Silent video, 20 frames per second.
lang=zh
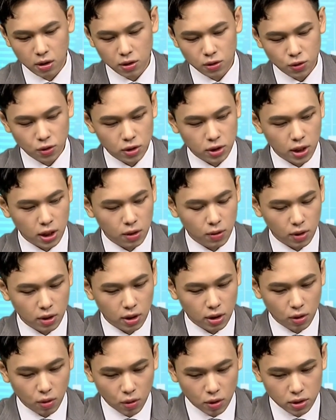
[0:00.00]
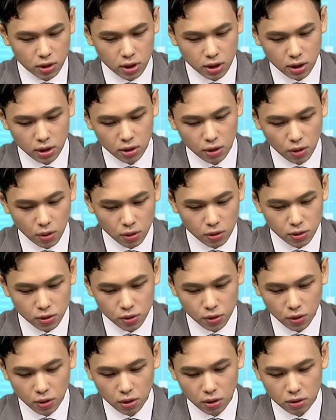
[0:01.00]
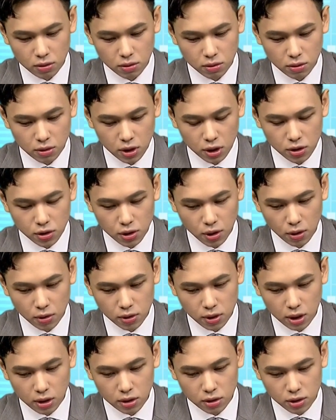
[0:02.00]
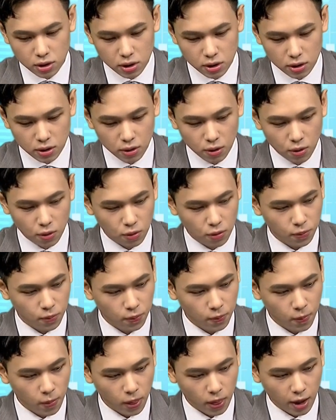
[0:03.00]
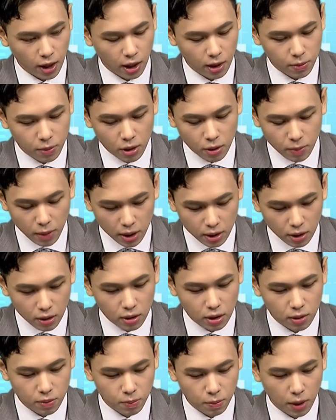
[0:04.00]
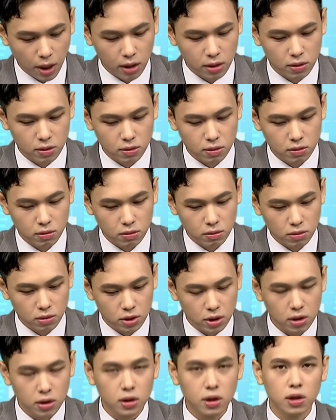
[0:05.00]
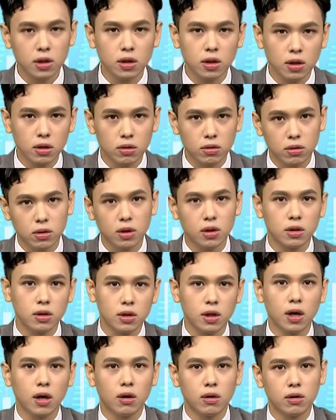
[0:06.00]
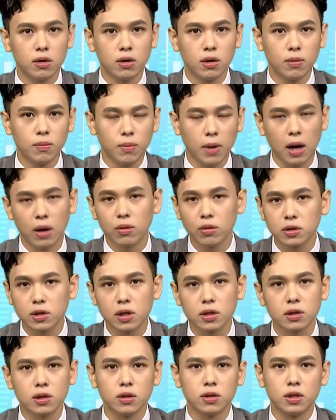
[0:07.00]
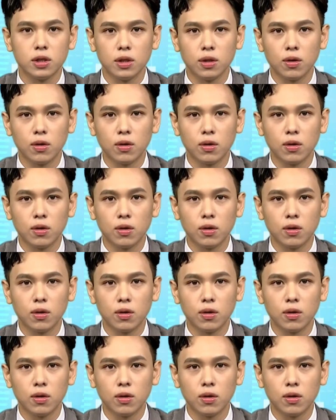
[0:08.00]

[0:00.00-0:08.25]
所以相关的逻辑，或是说你手上的持股还没有买到很满，今天一定要把握这样的机